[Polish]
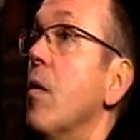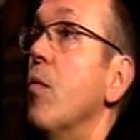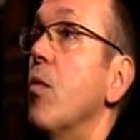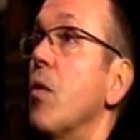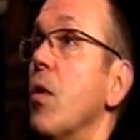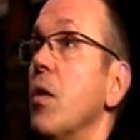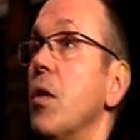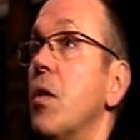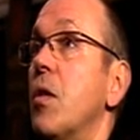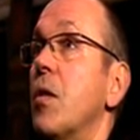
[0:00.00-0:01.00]
było
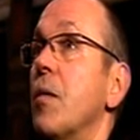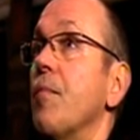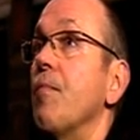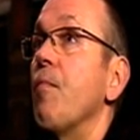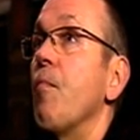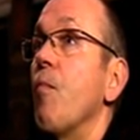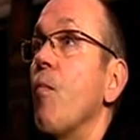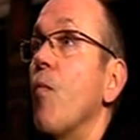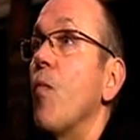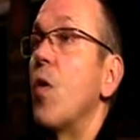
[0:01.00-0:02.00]
dość
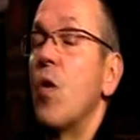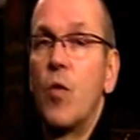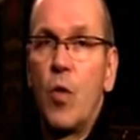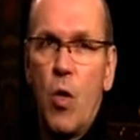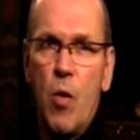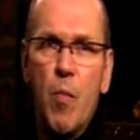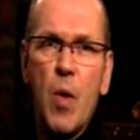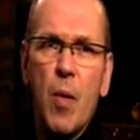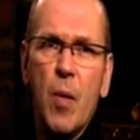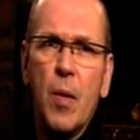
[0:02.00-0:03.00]

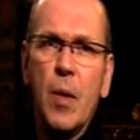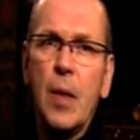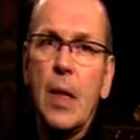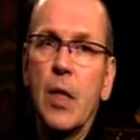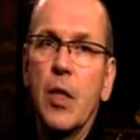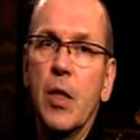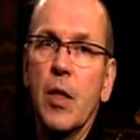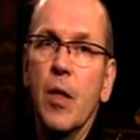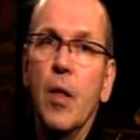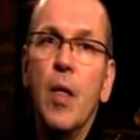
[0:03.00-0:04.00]
skromne jeszcze.